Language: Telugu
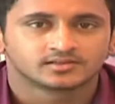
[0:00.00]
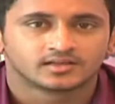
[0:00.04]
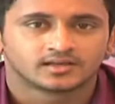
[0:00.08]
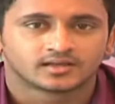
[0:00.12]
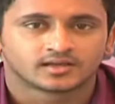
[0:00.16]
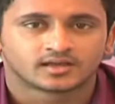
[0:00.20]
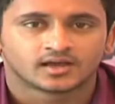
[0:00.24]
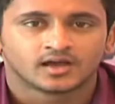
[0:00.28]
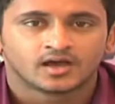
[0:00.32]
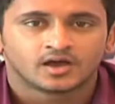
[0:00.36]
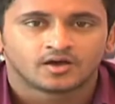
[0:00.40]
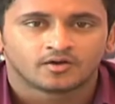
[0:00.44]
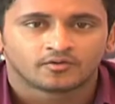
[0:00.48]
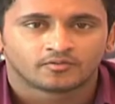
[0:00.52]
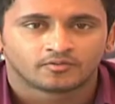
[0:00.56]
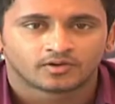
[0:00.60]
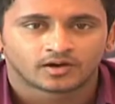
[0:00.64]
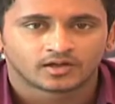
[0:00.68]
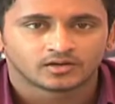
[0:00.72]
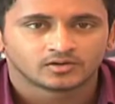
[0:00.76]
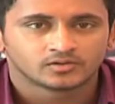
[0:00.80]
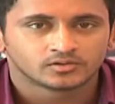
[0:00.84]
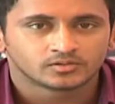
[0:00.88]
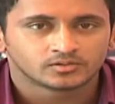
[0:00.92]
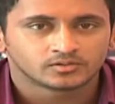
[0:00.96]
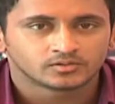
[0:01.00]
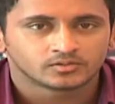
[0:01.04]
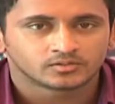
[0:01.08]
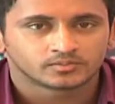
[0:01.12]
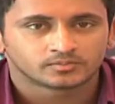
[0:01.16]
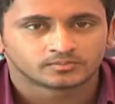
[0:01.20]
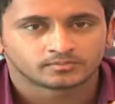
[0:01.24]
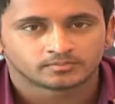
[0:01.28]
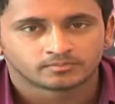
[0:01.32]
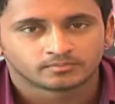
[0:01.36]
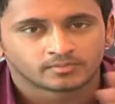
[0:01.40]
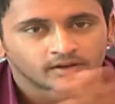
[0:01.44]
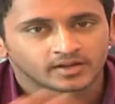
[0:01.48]
లైక్ వాళ్ళు
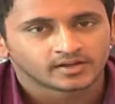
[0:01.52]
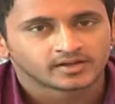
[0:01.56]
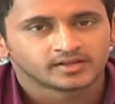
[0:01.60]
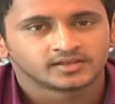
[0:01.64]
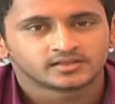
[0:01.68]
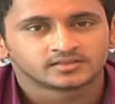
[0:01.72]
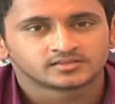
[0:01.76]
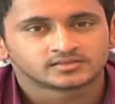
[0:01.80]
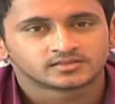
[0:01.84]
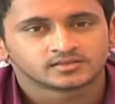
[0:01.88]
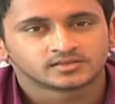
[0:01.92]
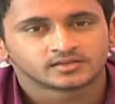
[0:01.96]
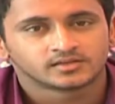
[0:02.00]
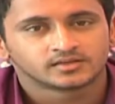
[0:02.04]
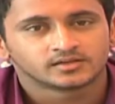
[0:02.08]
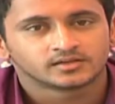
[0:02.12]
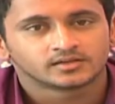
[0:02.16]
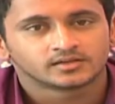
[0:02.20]
మనీ ఇచ్చి